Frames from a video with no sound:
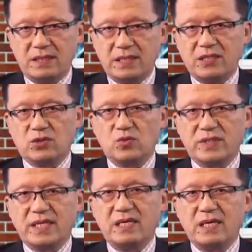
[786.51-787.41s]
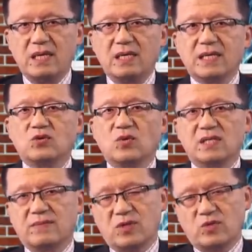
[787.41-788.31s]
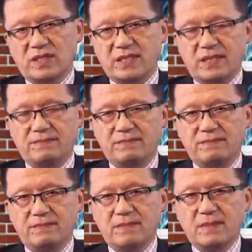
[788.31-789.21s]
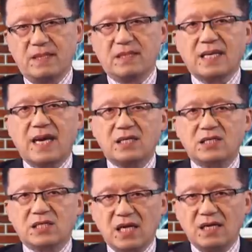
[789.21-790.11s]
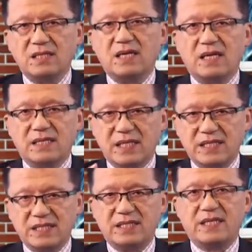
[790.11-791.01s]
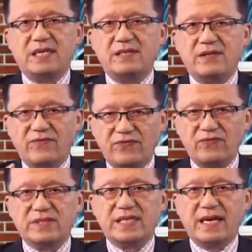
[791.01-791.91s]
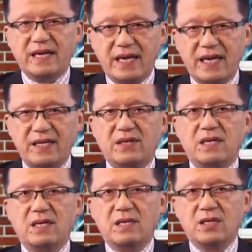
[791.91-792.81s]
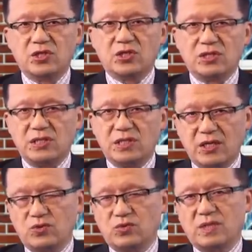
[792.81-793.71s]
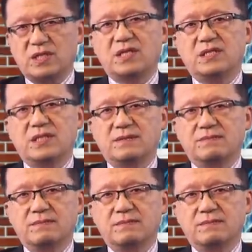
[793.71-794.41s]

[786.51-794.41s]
起诉协议，他做了什么妥协？他是承认了这个协议附件 A 的事实陈述的真实性。